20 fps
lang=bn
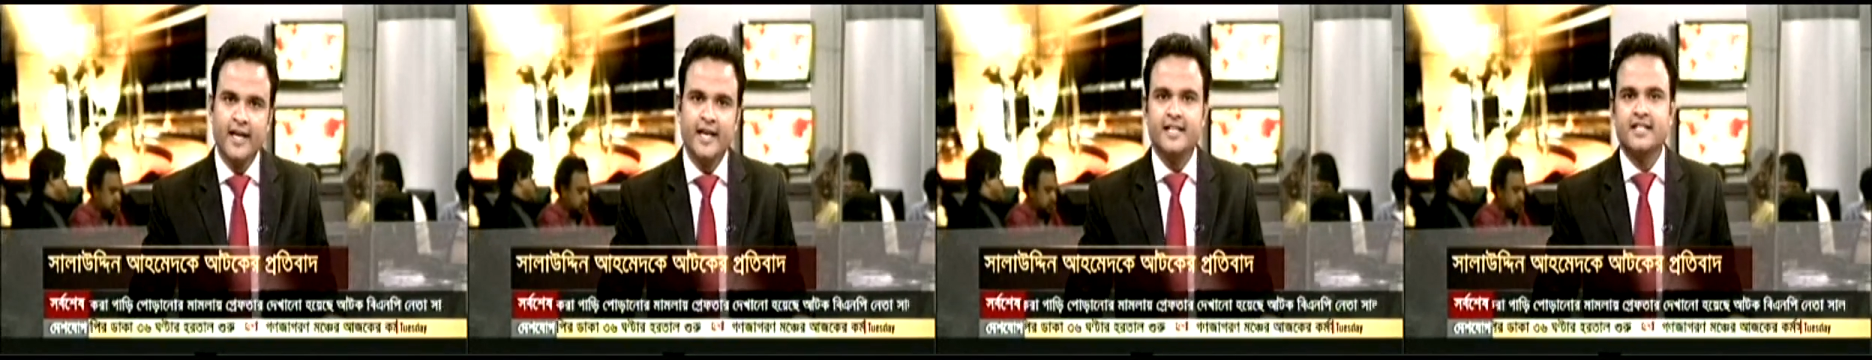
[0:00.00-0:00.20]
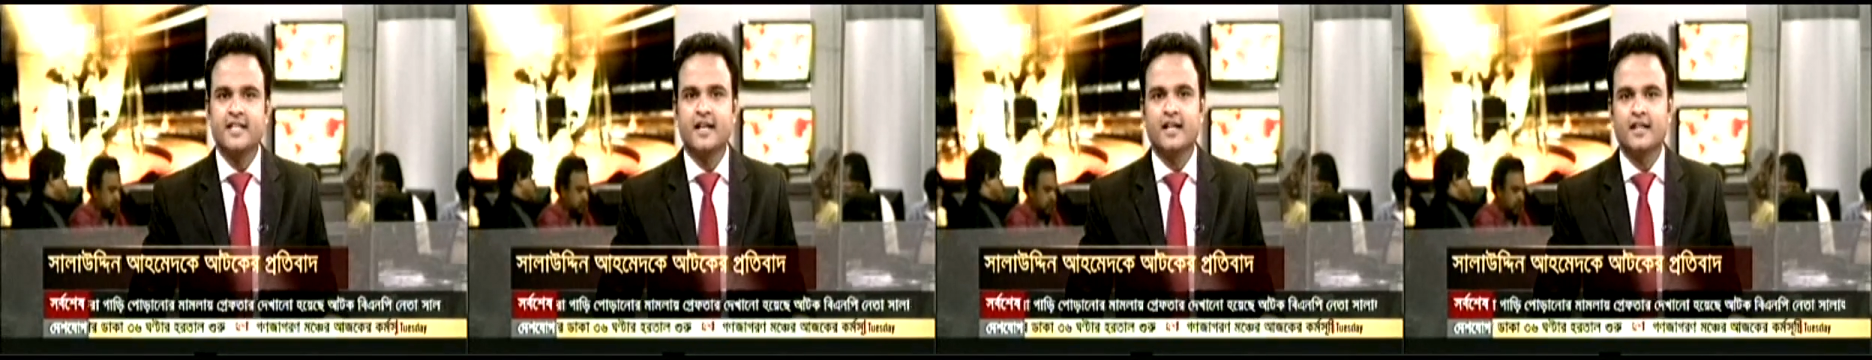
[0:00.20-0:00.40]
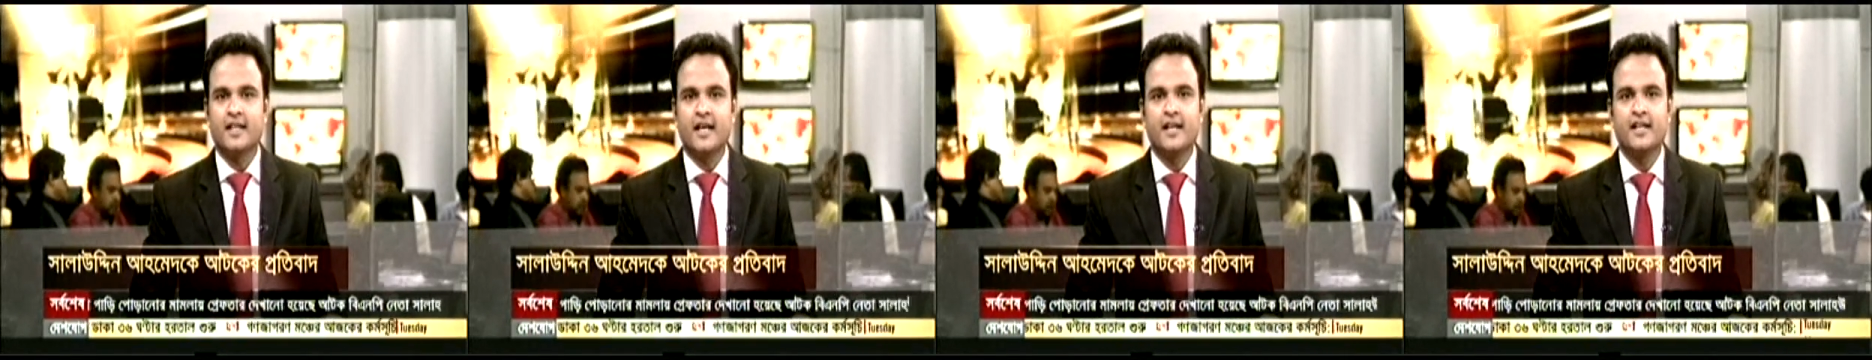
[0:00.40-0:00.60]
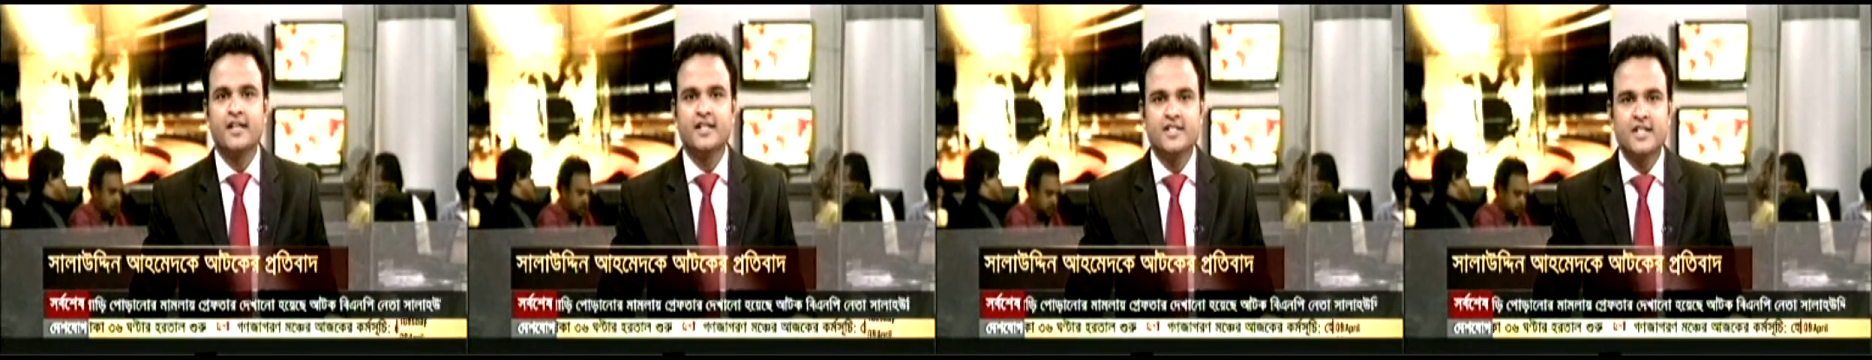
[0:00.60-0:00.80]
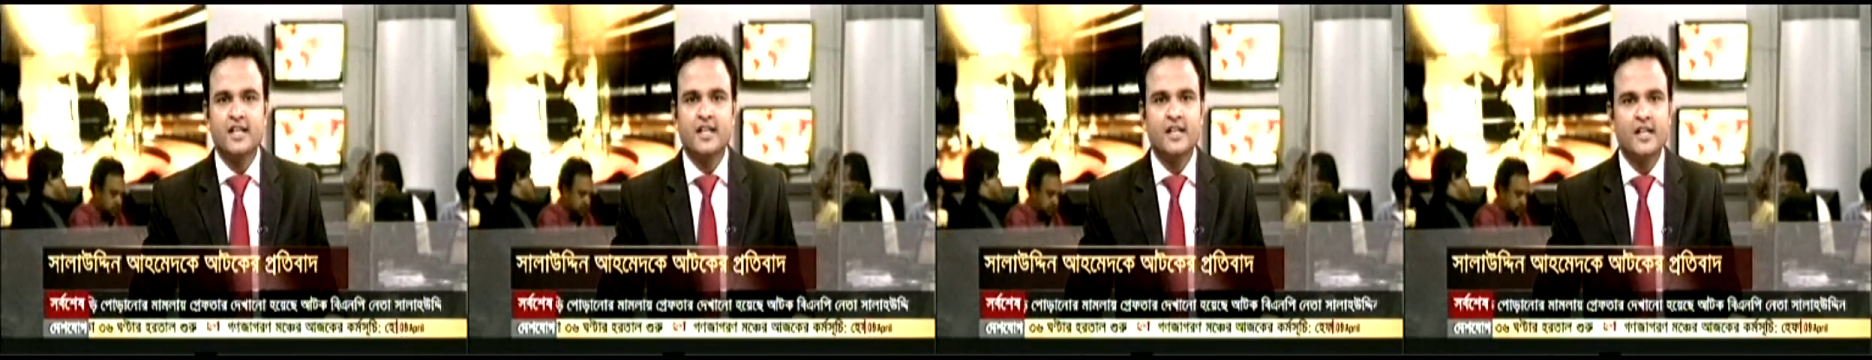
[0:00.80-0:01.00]
এছাড়া তার
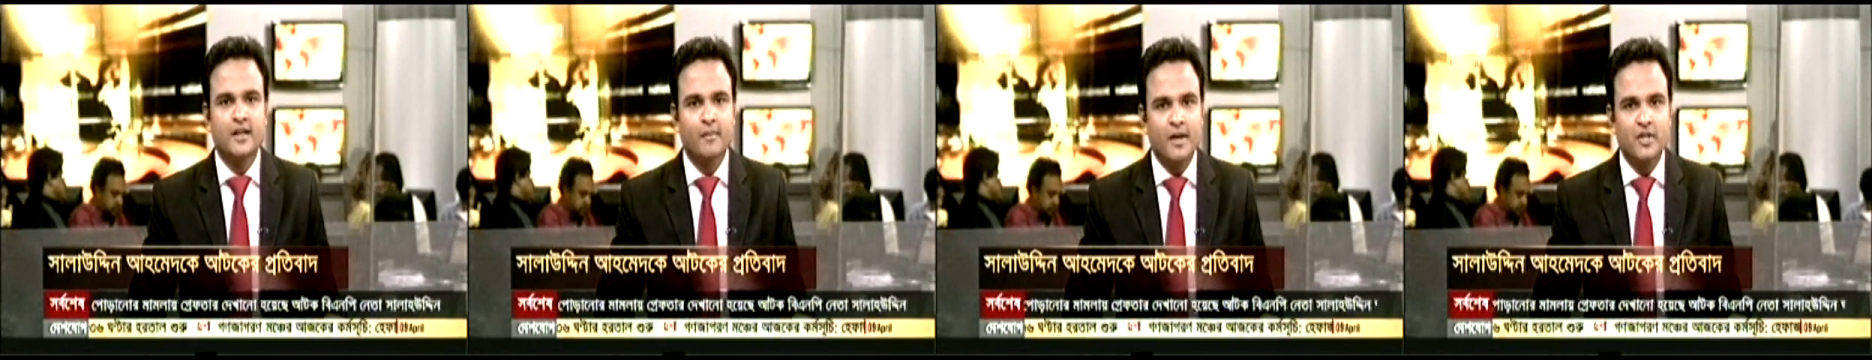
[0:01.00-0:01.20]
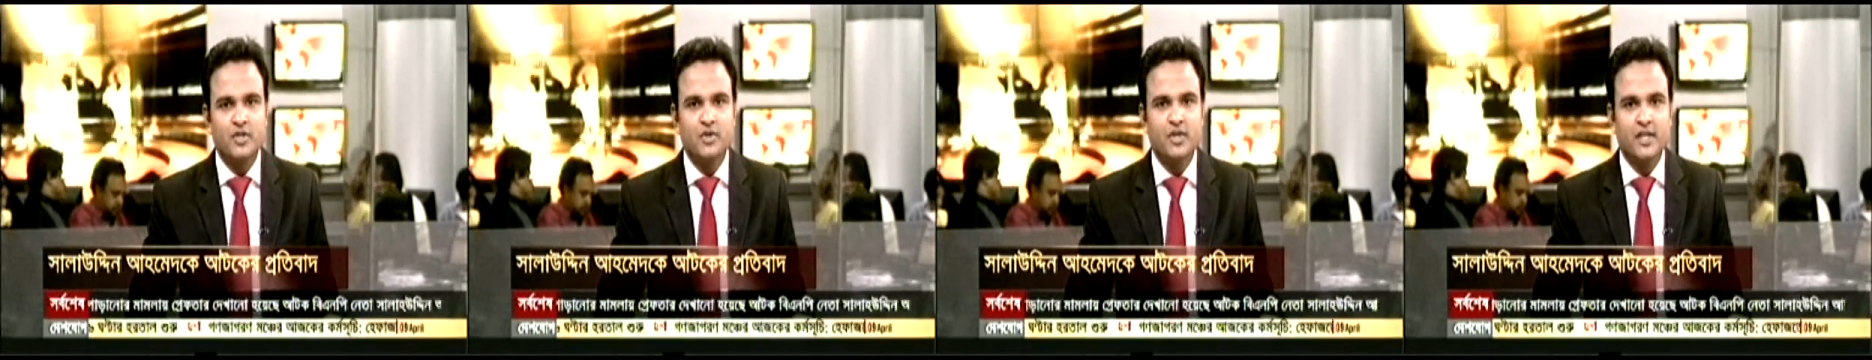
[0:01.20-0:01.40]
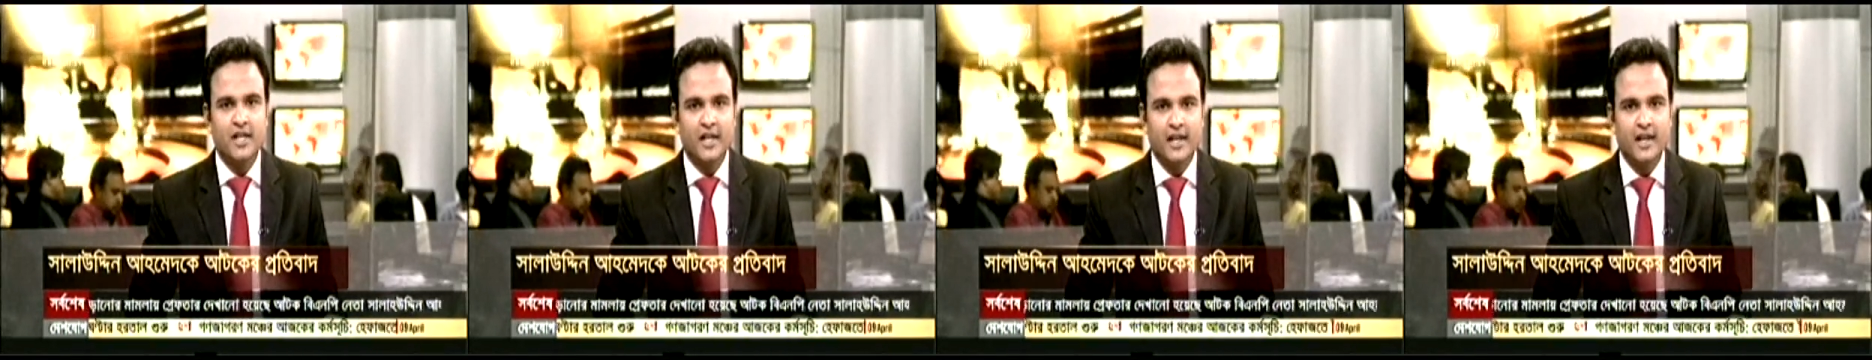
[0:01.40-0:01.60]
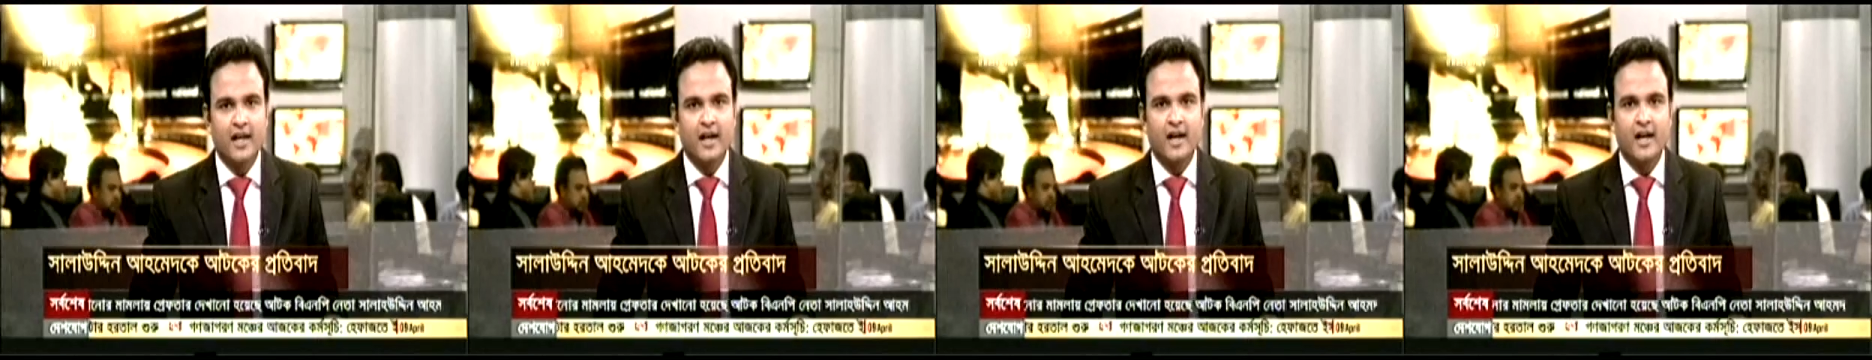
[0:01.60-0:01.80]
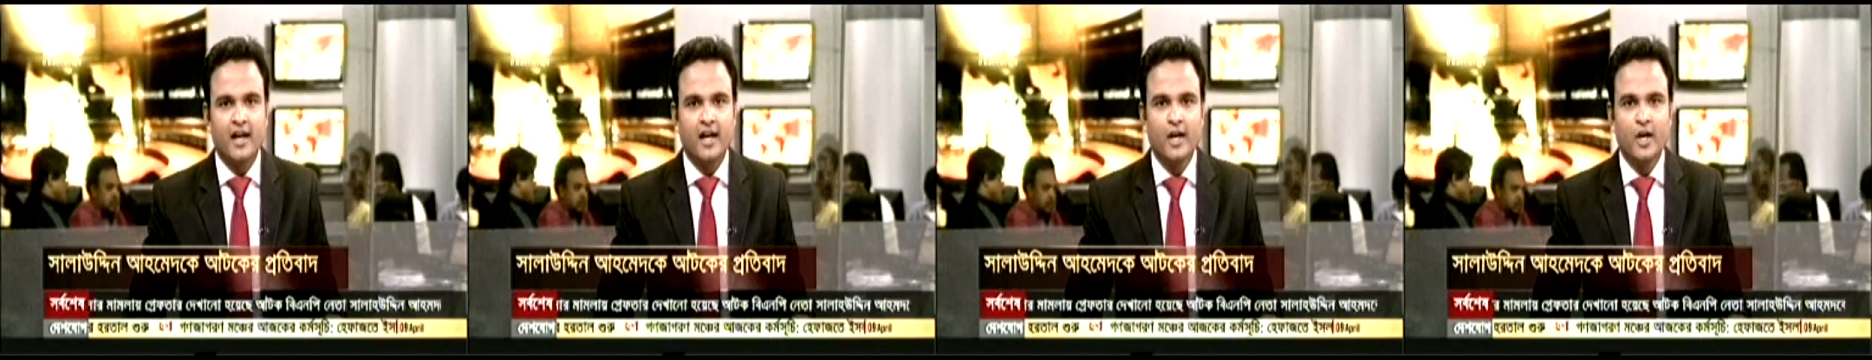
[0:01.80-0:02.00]
নিজের নির্বাচনী
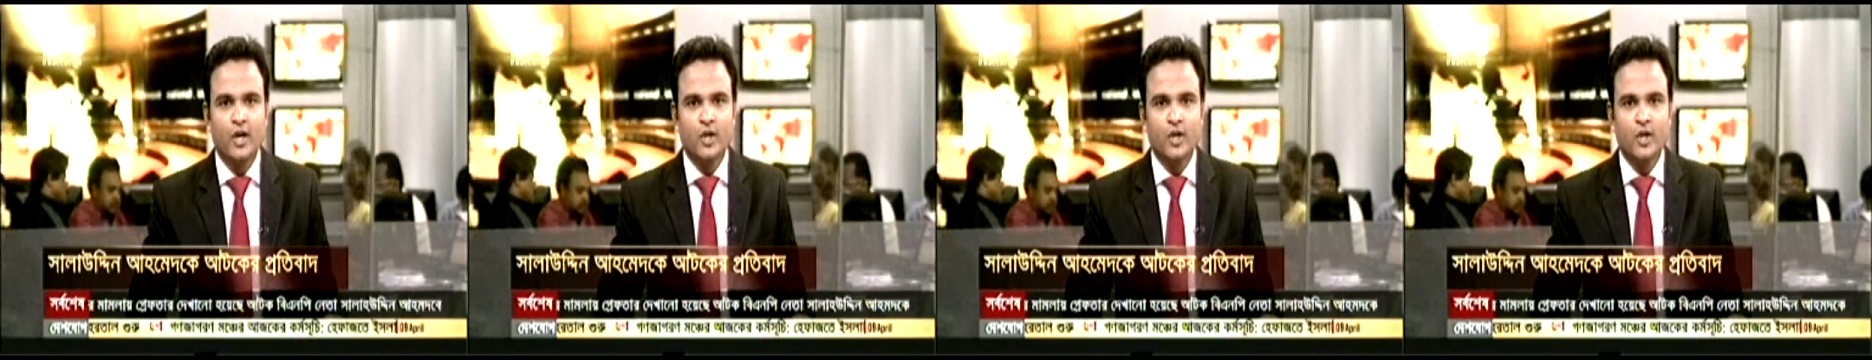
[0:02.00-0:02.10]
এলাকা